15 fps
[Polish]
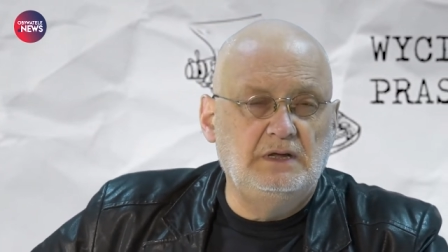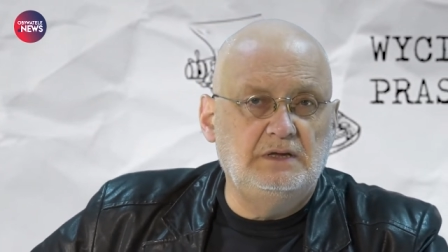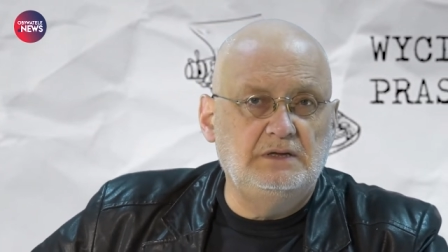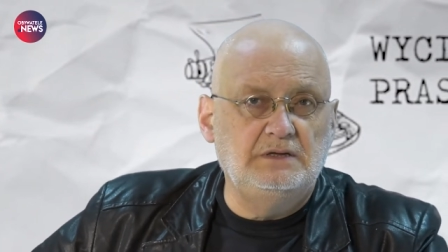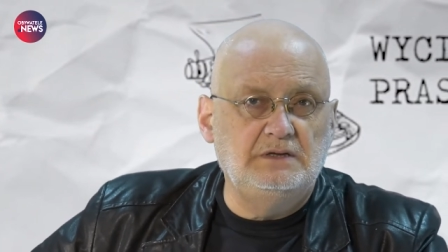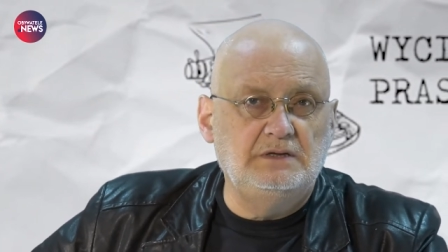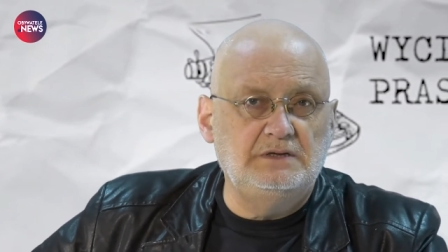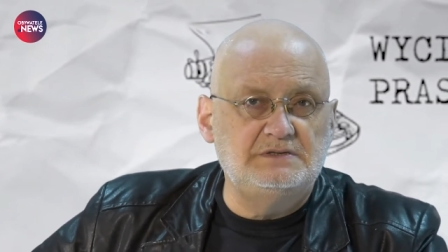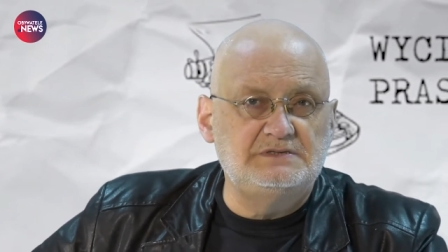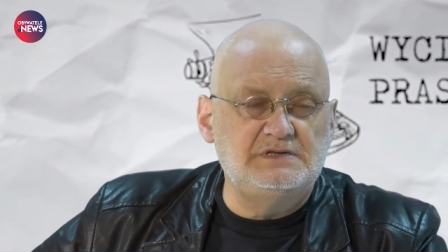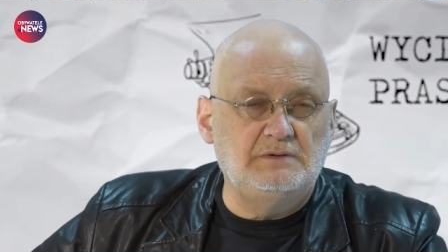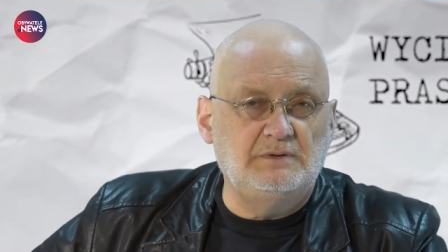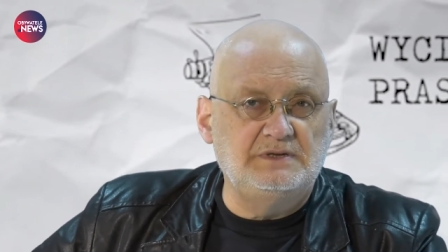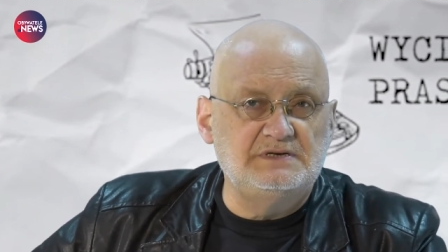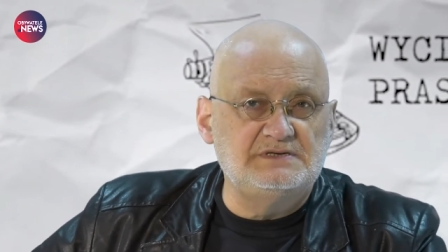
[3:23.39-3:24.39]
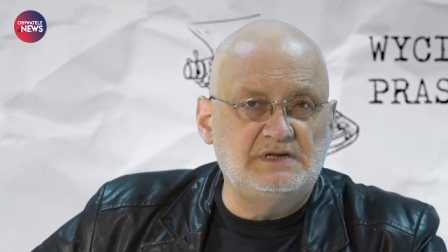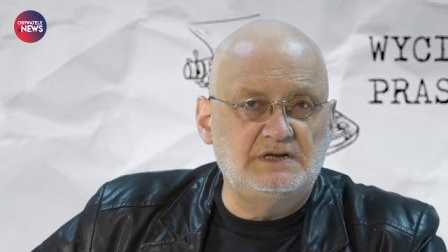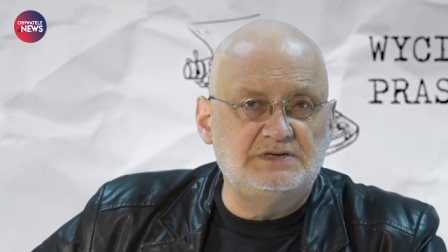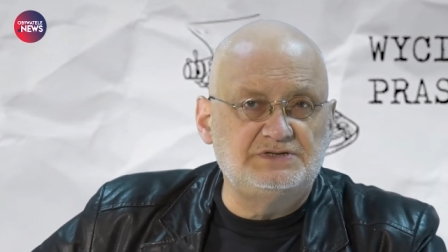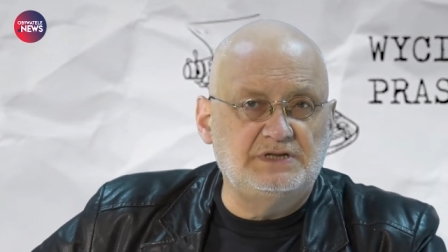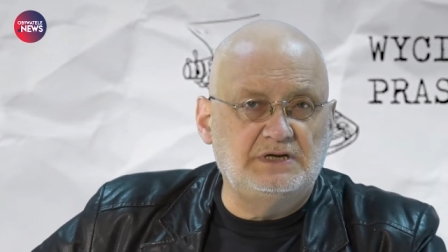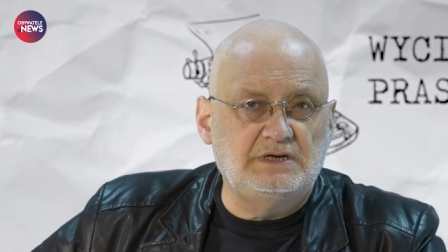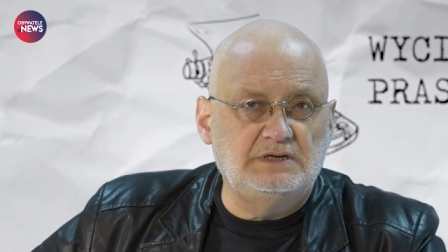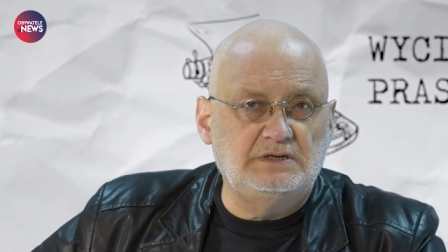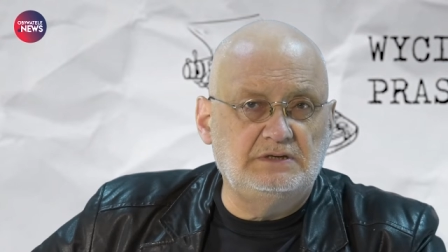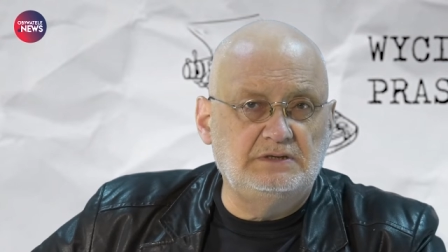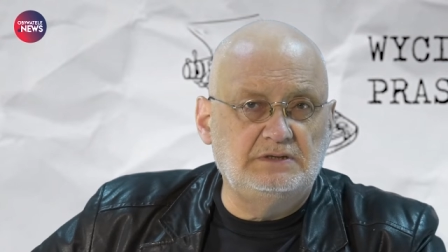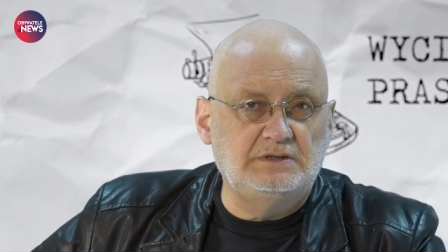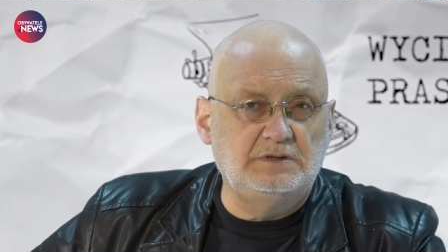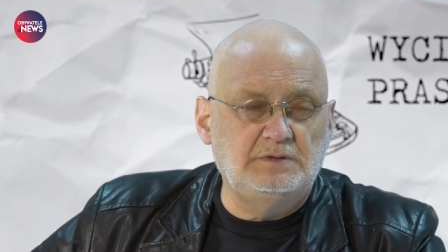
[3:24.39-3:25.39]
e, istniała niezależna
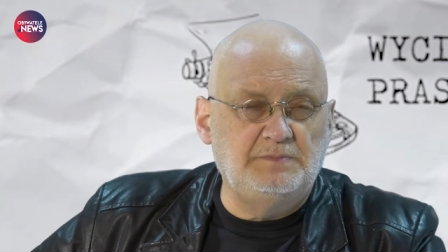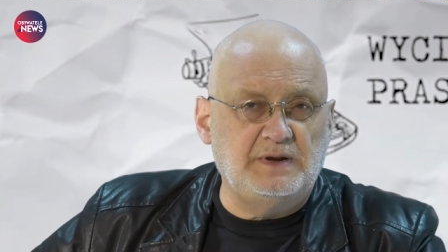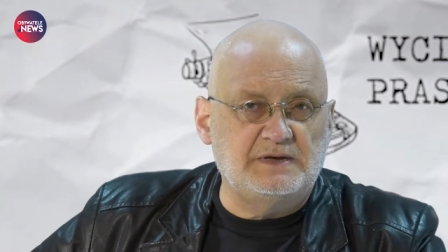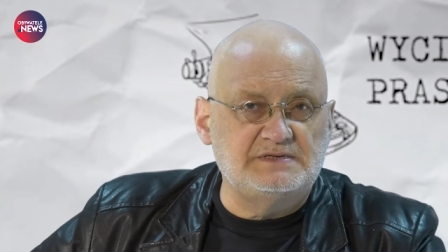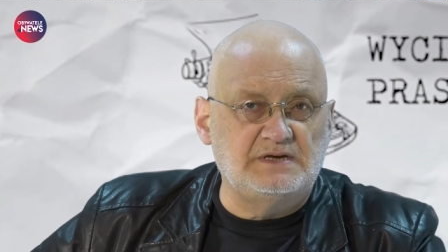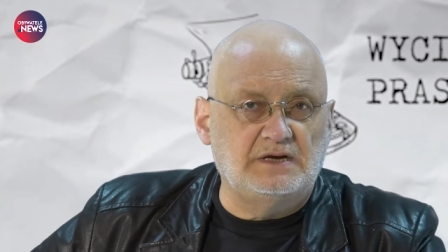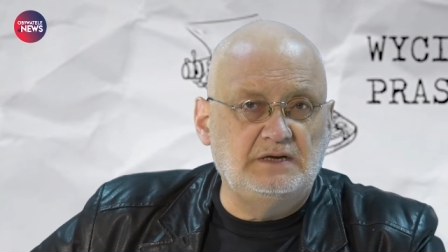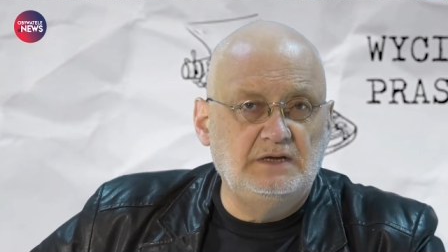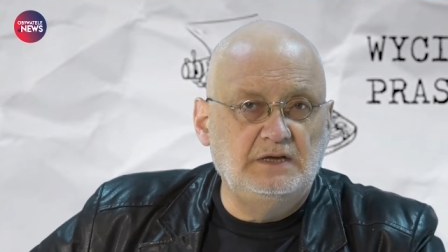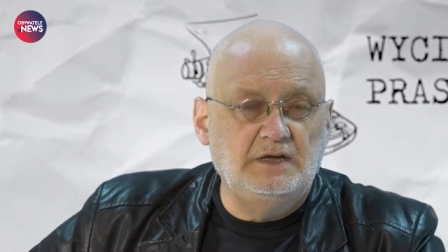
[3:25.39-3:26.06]
e, prasa.